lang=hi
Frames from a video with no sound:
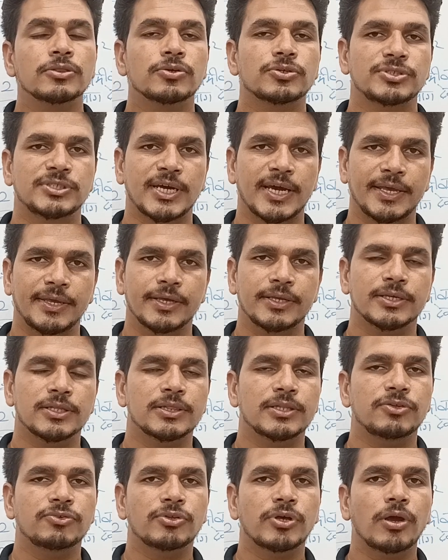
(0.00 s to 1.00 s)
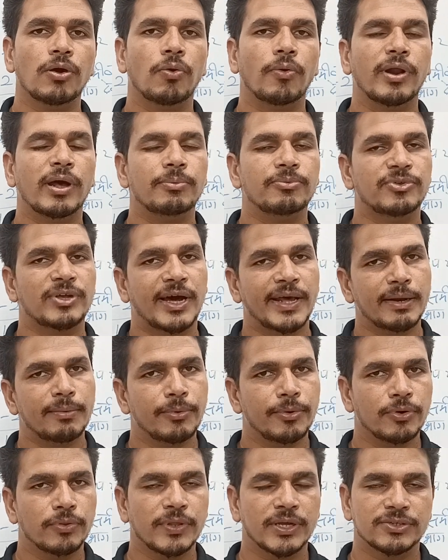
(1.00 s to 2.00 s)
तो जाइए जल्दी से और आप सारे
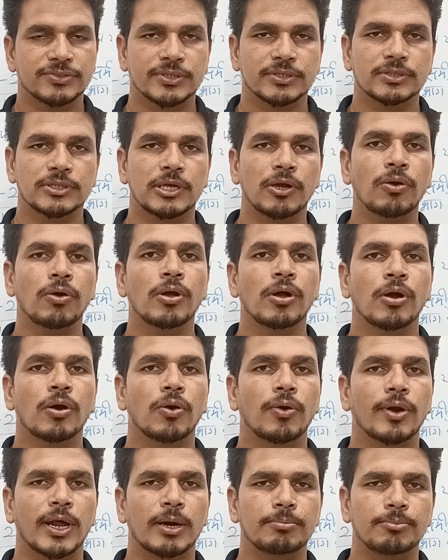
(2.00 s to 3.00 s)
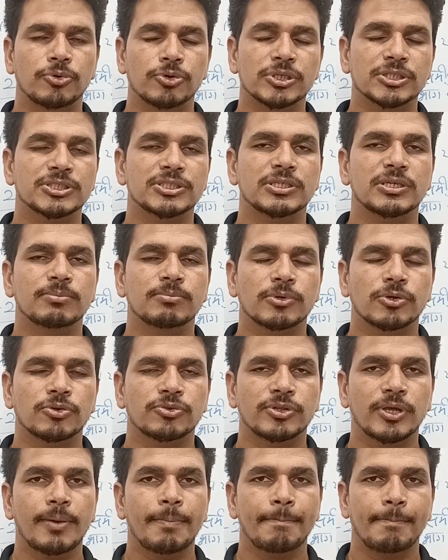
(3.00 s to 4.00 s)
वीडियो देख सकते हो और आप बहुत अच्छे
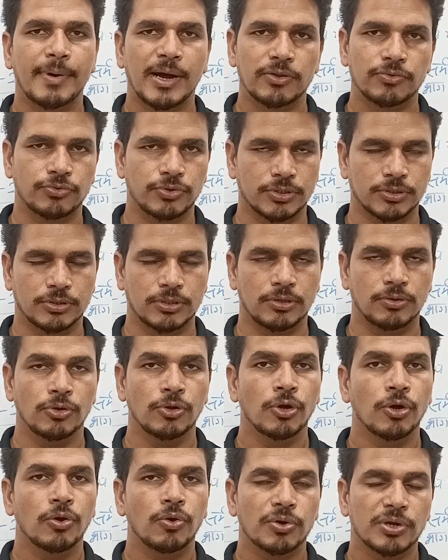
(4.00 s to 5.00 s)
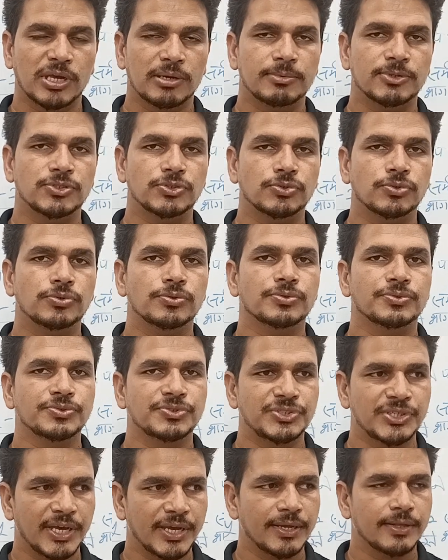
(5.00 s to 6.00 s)
नंबरों से पास हो सकते हो ओके बच्चों
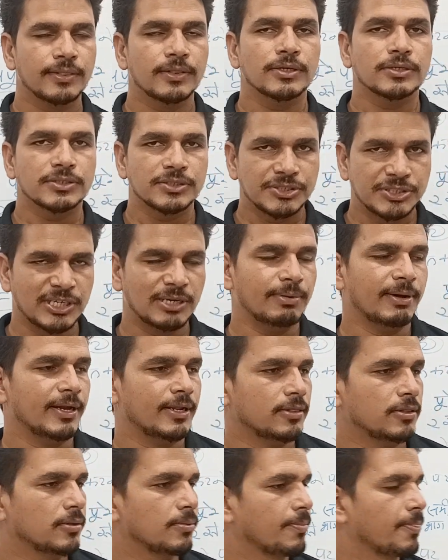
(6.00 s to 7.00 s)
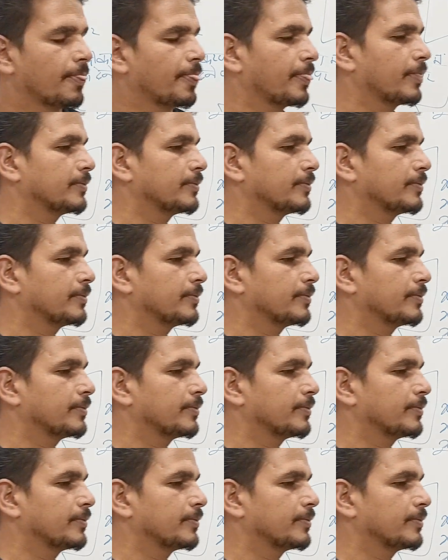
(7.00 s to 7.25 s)
जय हिंद जय भारत